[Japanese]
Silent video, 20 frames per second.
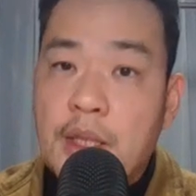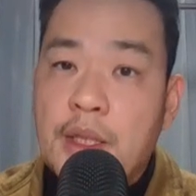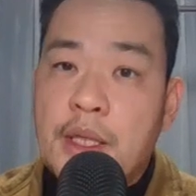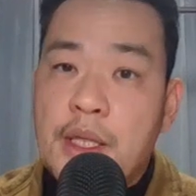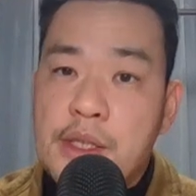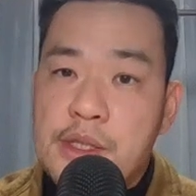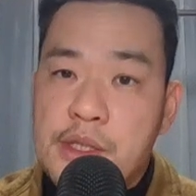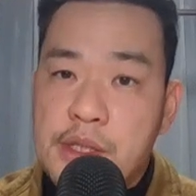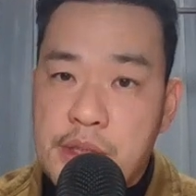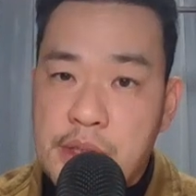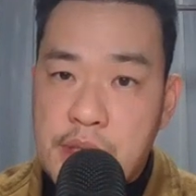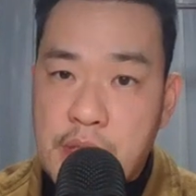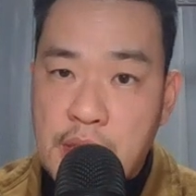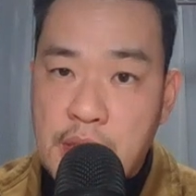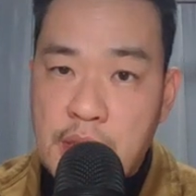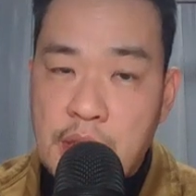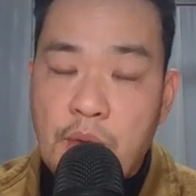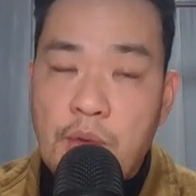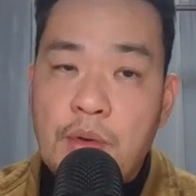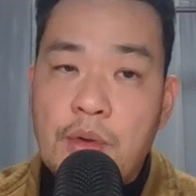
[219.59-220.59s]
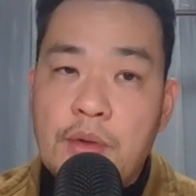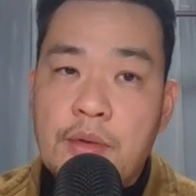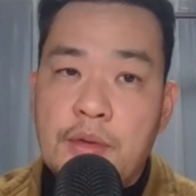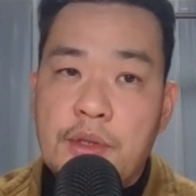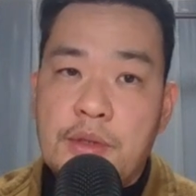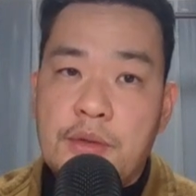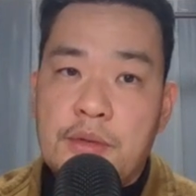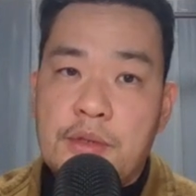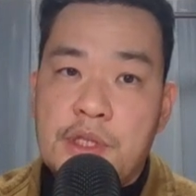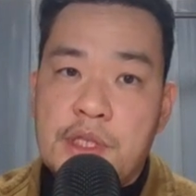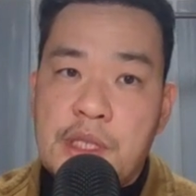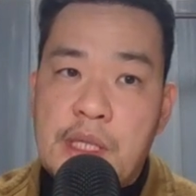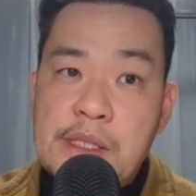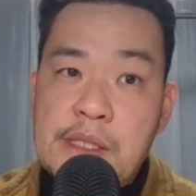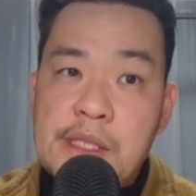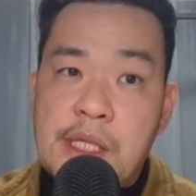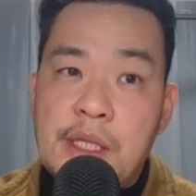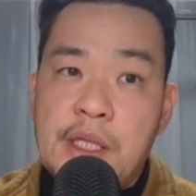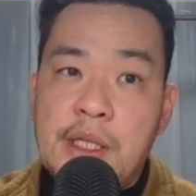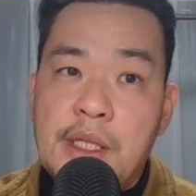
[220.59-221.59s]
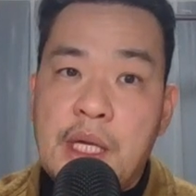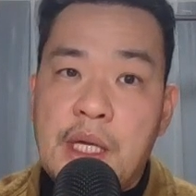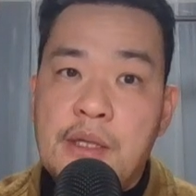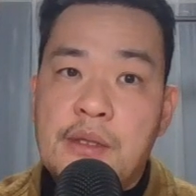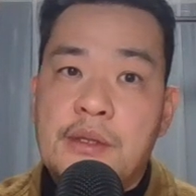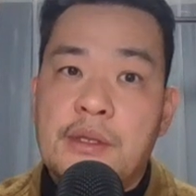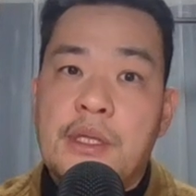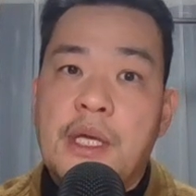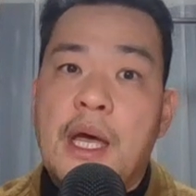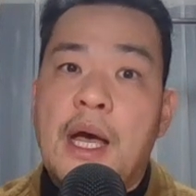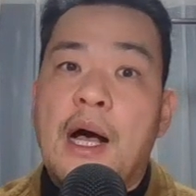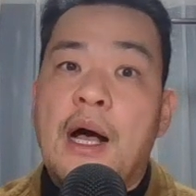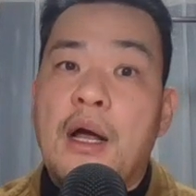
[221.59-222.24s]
ね、実際多くの人の幸せになるんで